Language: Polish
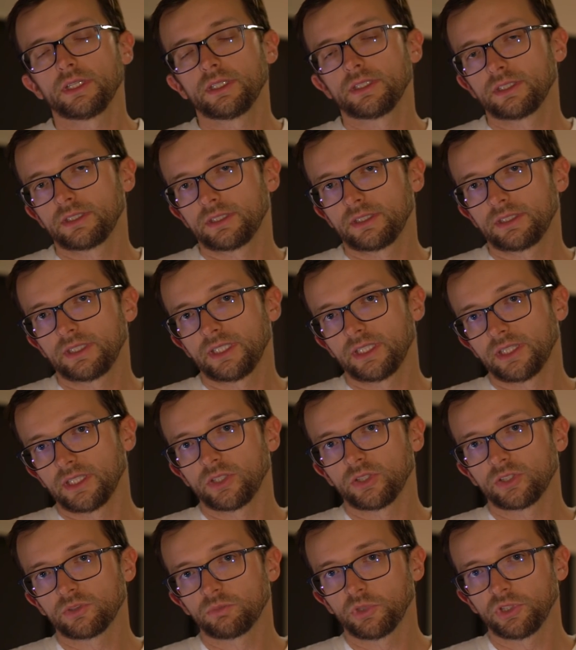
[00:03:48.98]
y,
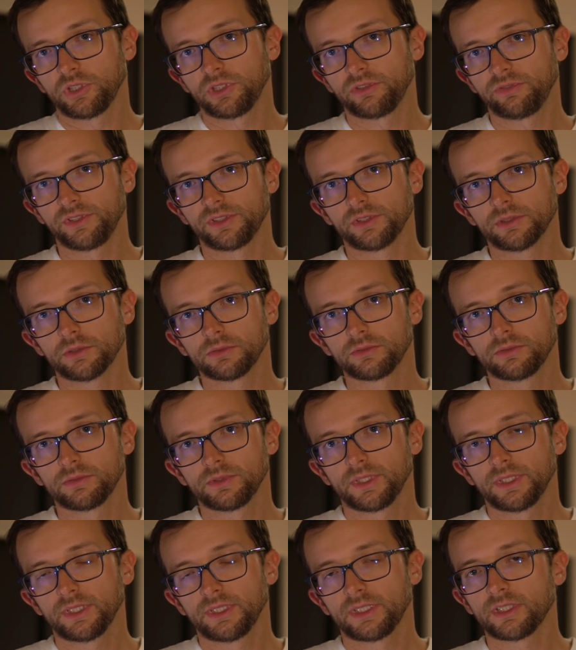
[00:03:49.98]
jednego z moich widzów.
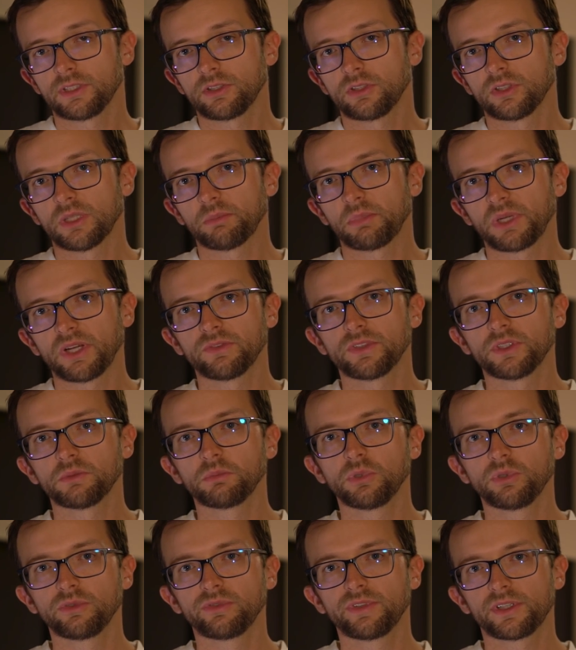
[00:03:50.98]
Jest to naprawdę
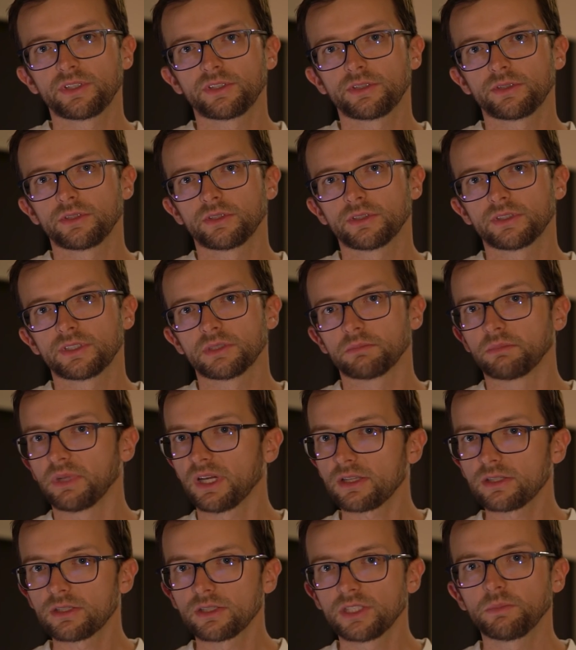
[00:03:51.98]
bulwersujące,
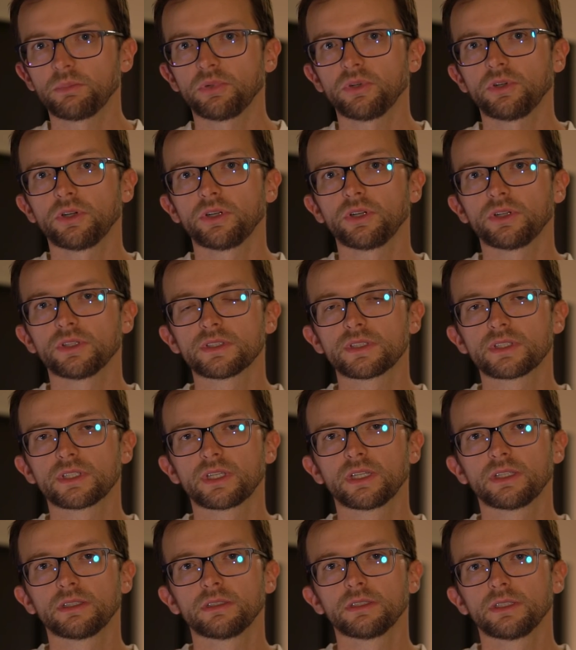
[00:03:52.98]
bardzo
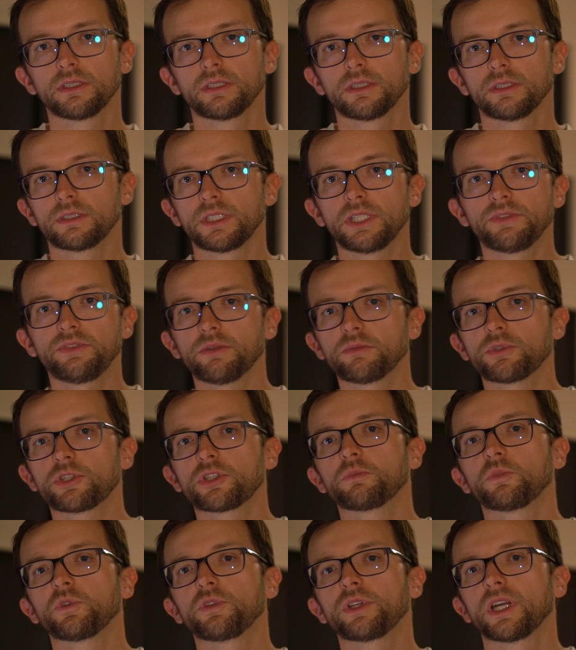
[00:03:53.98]
niepokojące. Nie wiem,
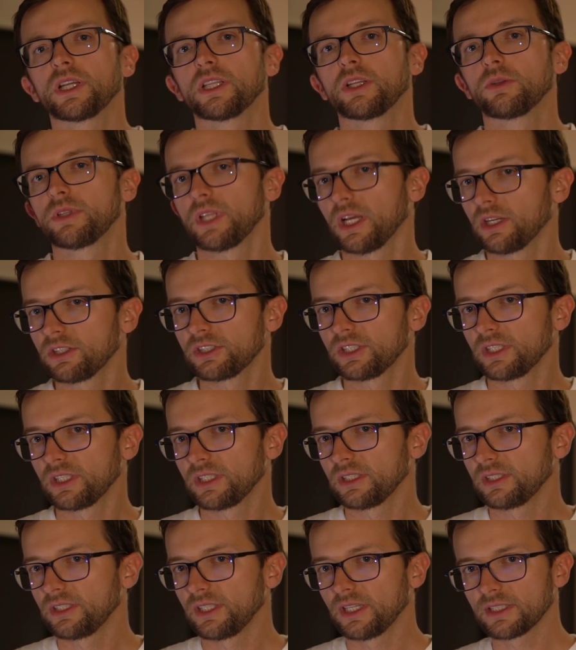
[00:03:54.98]
czy mój kanał
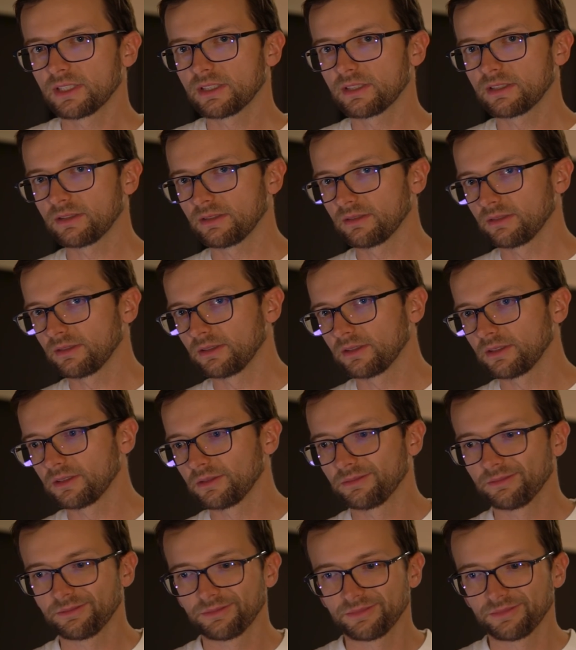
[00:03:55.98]
także jest y,